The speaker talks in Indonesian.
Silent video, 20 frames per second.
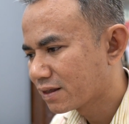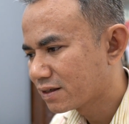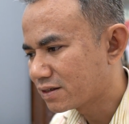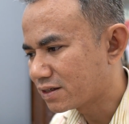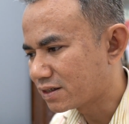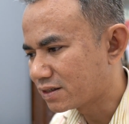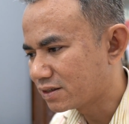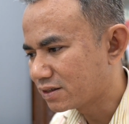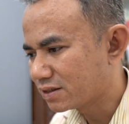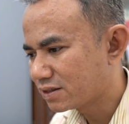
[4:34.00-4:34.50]

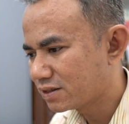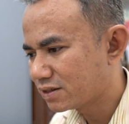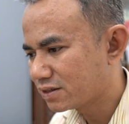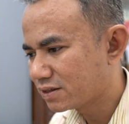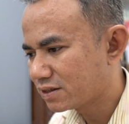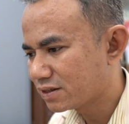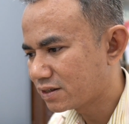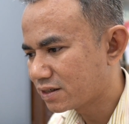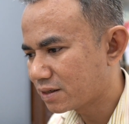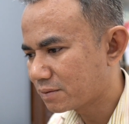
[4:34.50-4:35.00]
jadi di
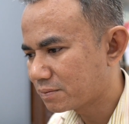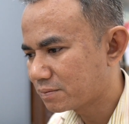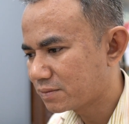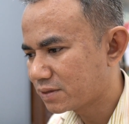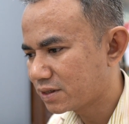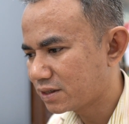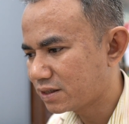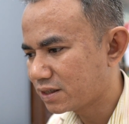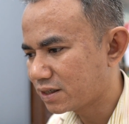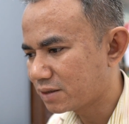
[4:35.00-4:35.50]
tiap
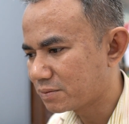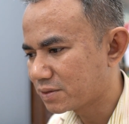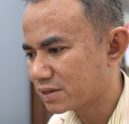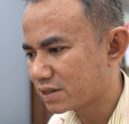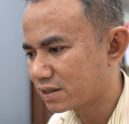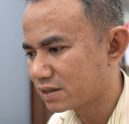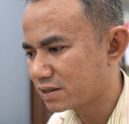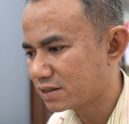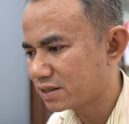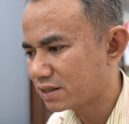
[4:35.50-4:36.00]
titik
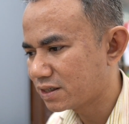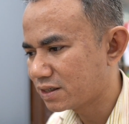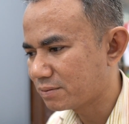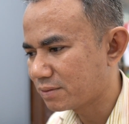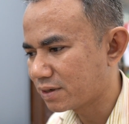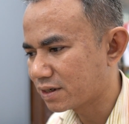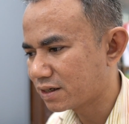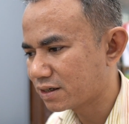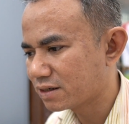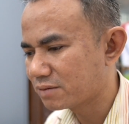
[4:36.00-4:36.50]
misal di sini
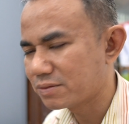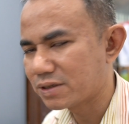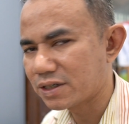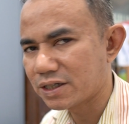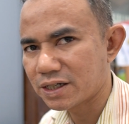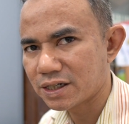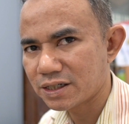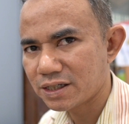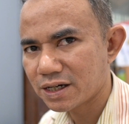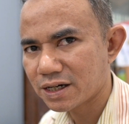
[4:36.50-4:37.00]
maka
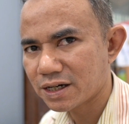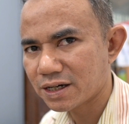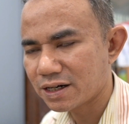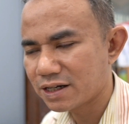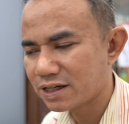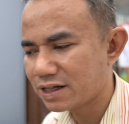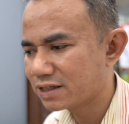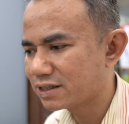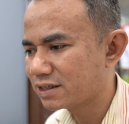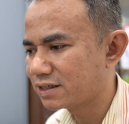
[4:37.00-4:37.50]
kemiringannya akan
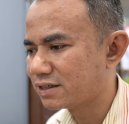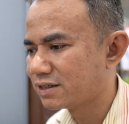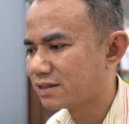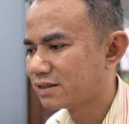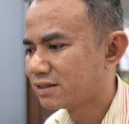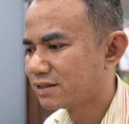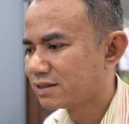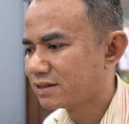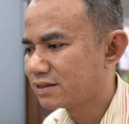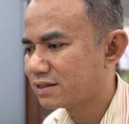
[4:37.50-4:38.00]
lain lagi
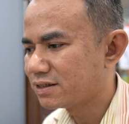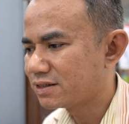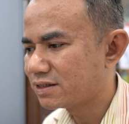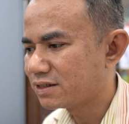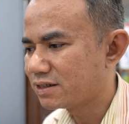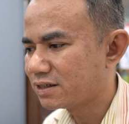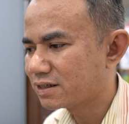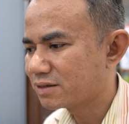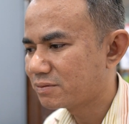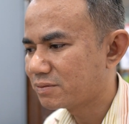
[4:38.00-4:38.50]
di
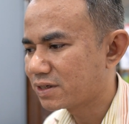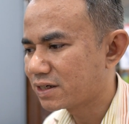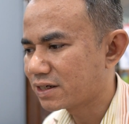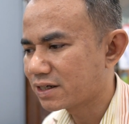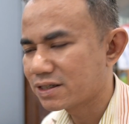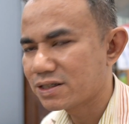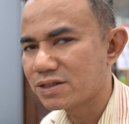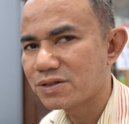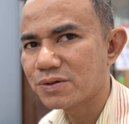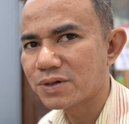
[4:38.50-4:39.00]
sini
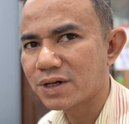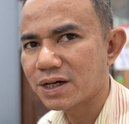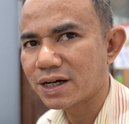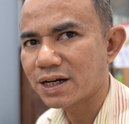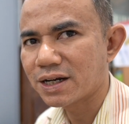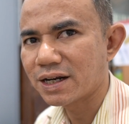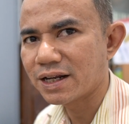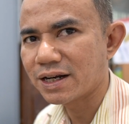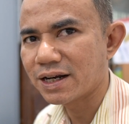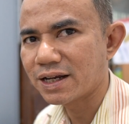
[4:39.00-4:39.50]
kemiringannya juga
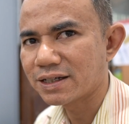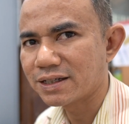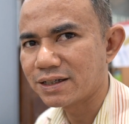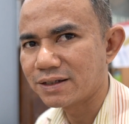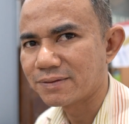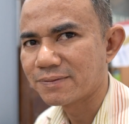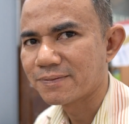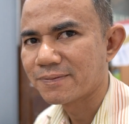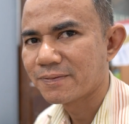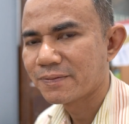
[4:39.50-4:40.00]
akan lain lagi
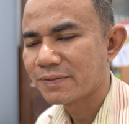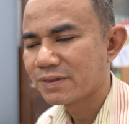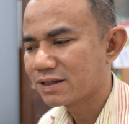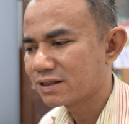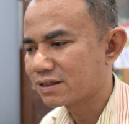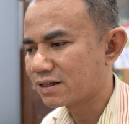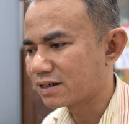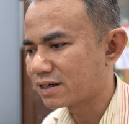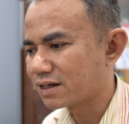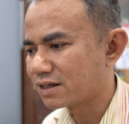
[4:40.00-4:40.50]

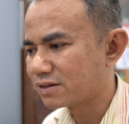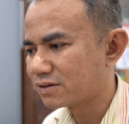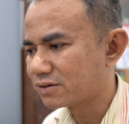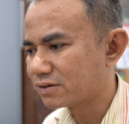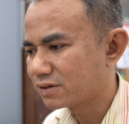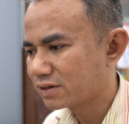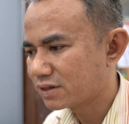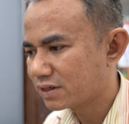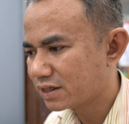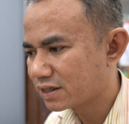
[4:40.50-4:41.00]

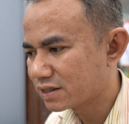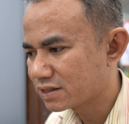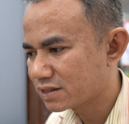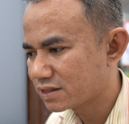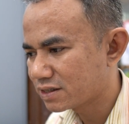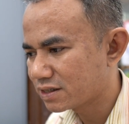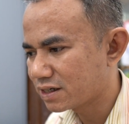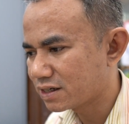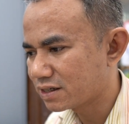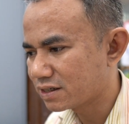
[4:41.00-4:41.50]
tergantung
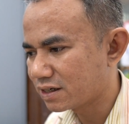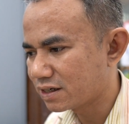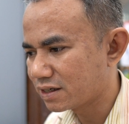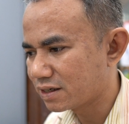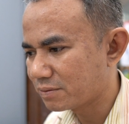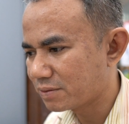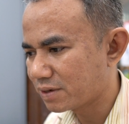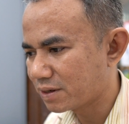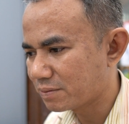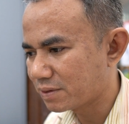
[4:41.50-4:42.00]
x nya
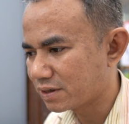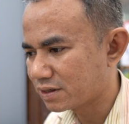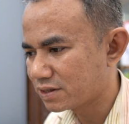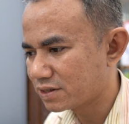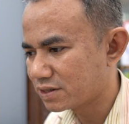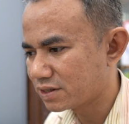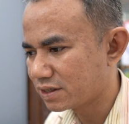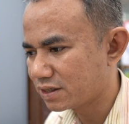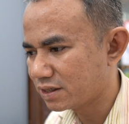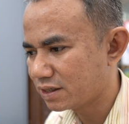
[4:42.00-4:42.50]
nilainya berapa
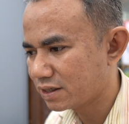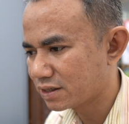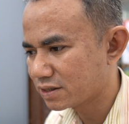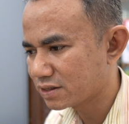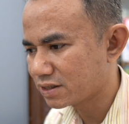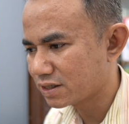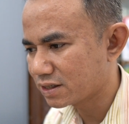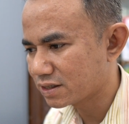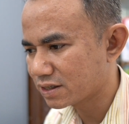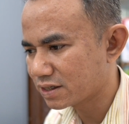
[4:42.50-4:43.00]
di sini
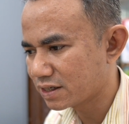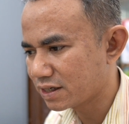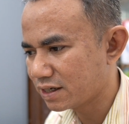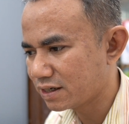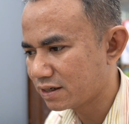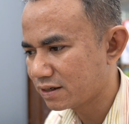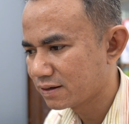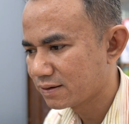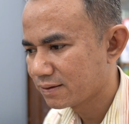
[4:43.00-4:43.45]
x nya sekian